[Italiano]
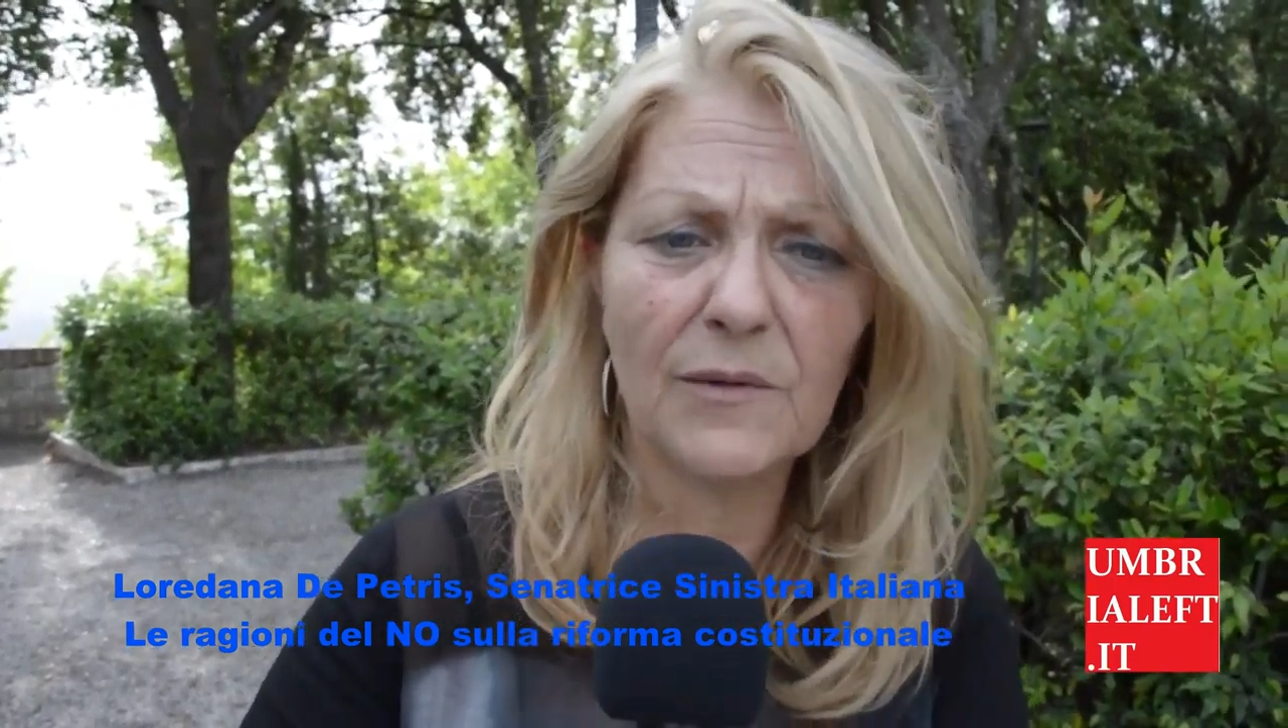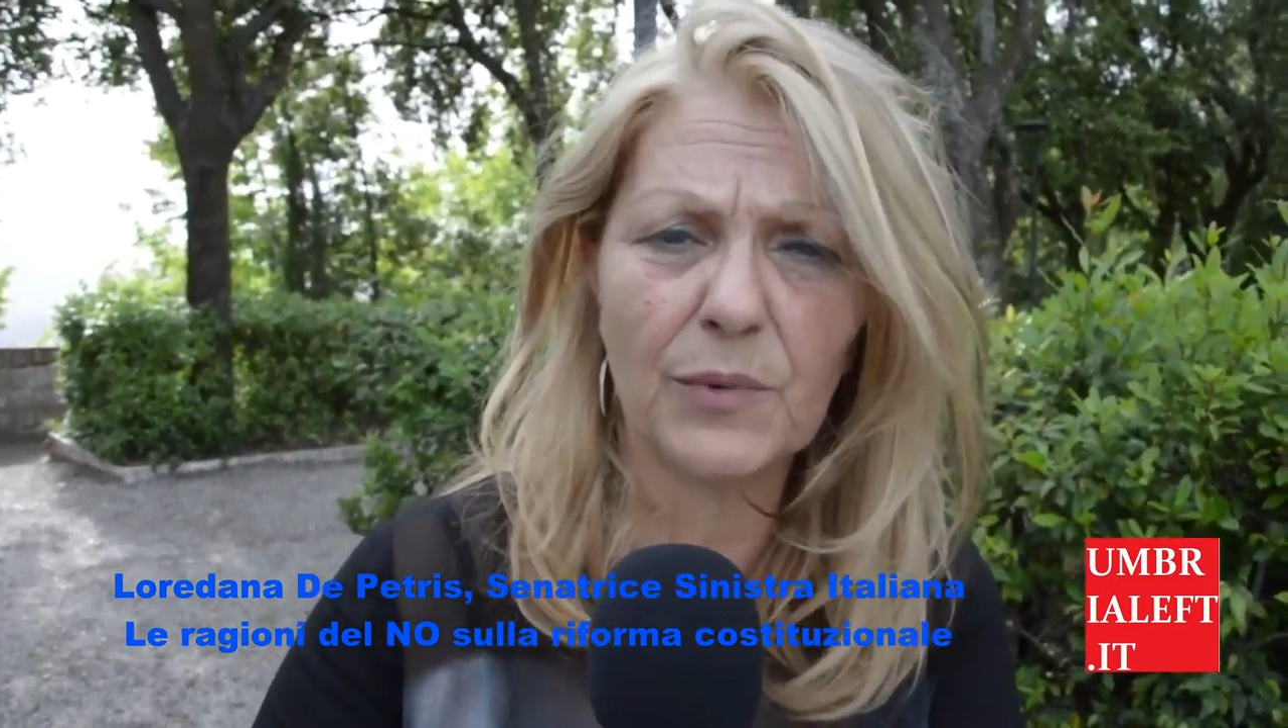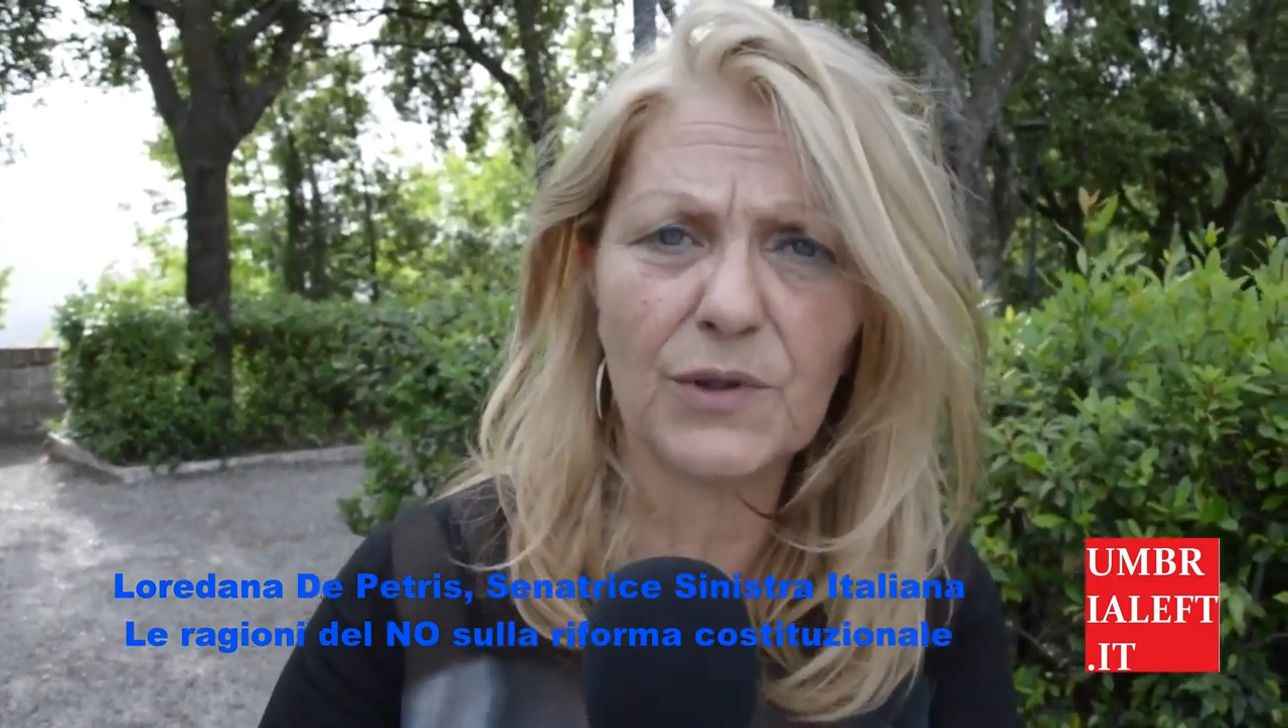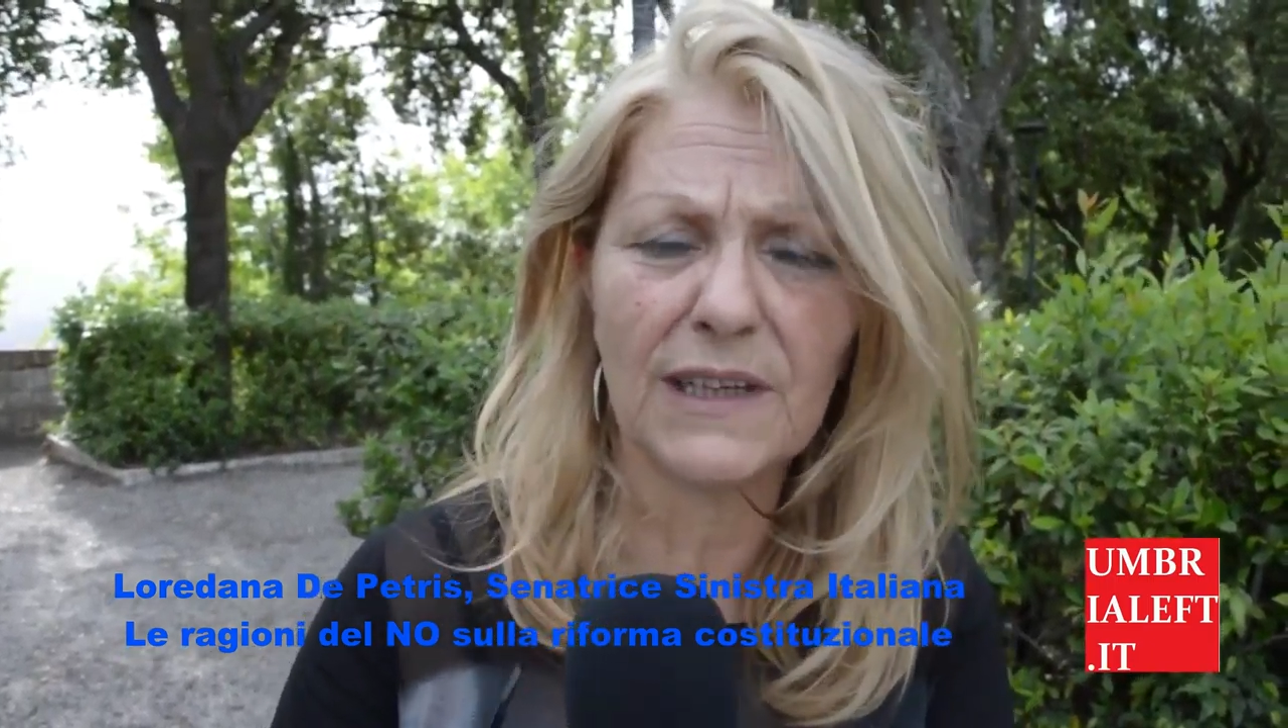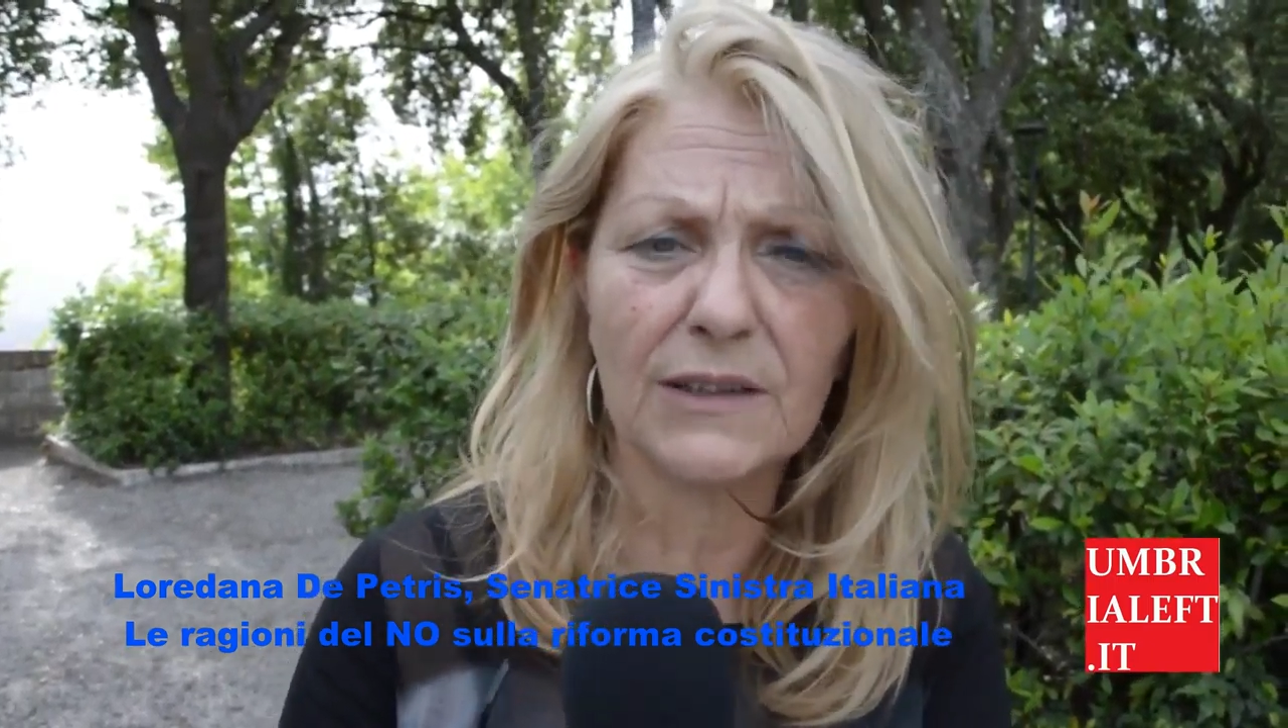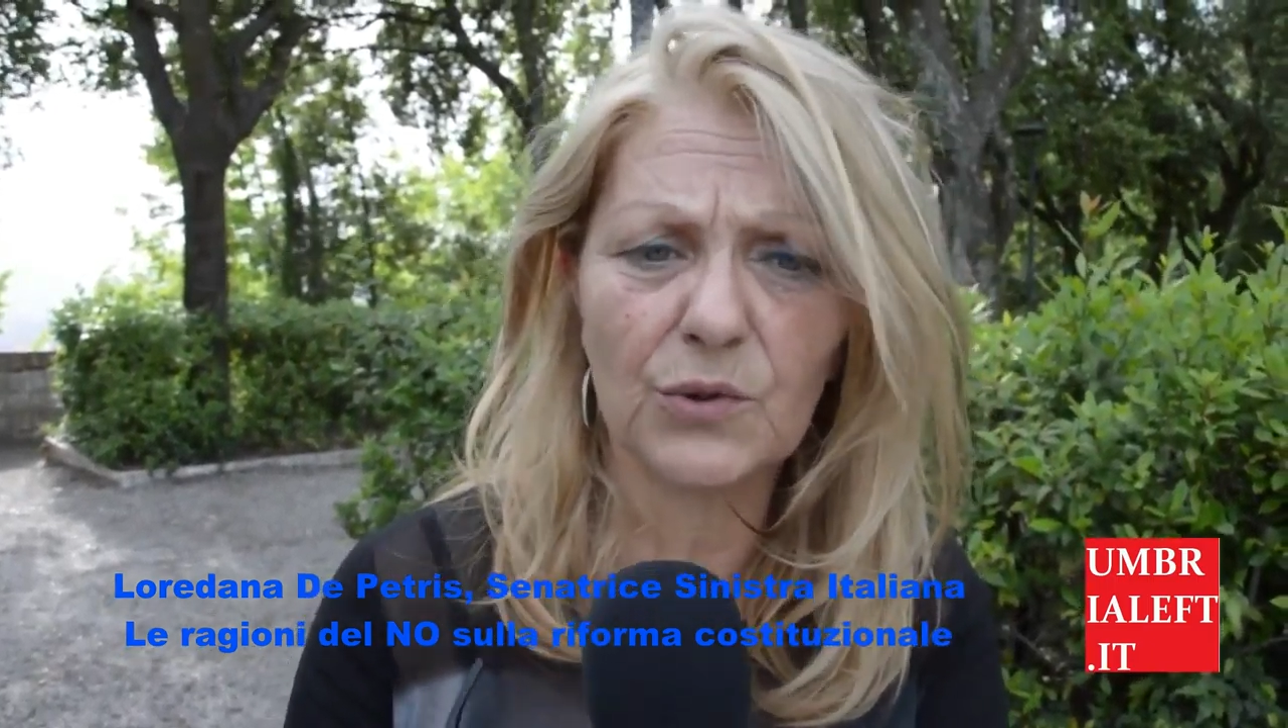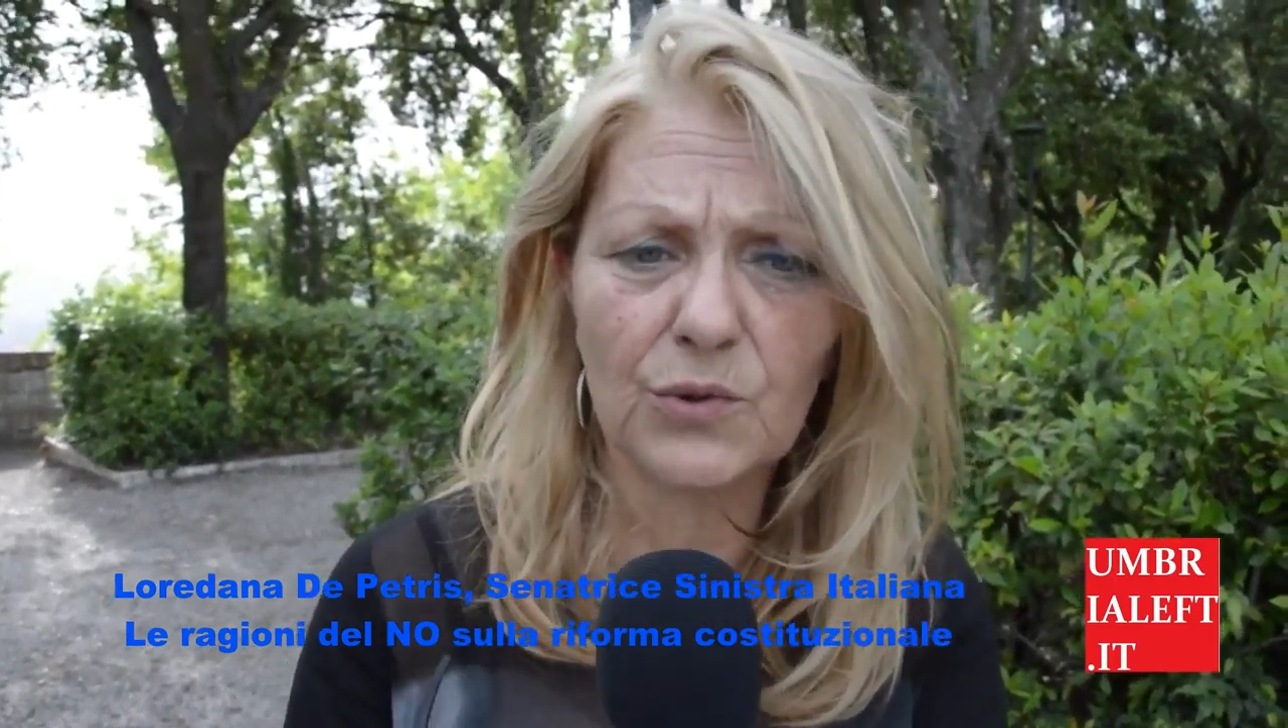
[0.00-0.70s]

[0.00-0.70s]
impostato